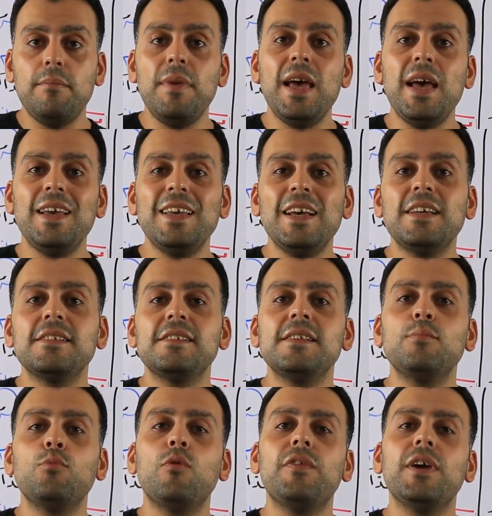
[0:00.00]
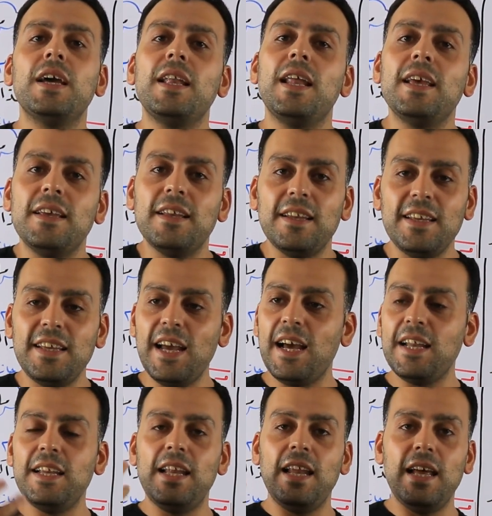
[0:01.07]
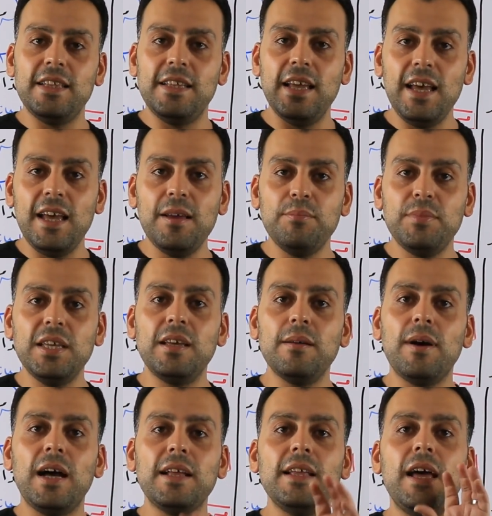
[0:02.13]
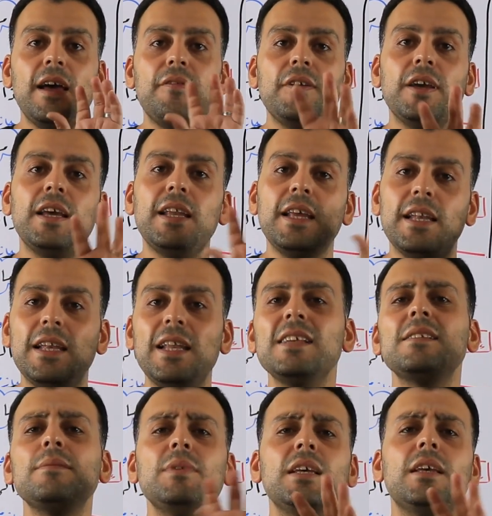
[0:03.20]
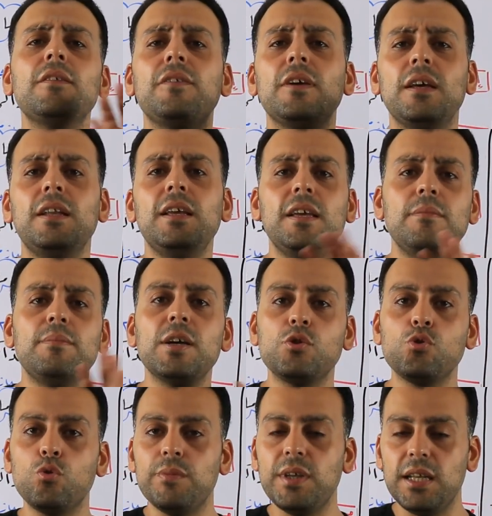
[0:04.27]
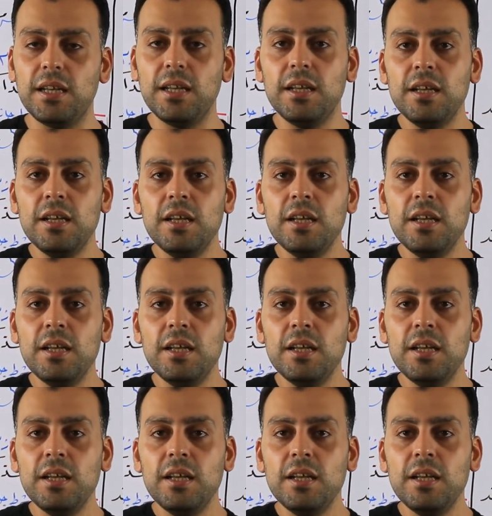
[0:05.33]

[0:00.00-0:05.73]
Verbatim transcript: ما يجزم فعلين يعني الأداة بيجي بعدها فعلين لازم يجي فعلين مجزومين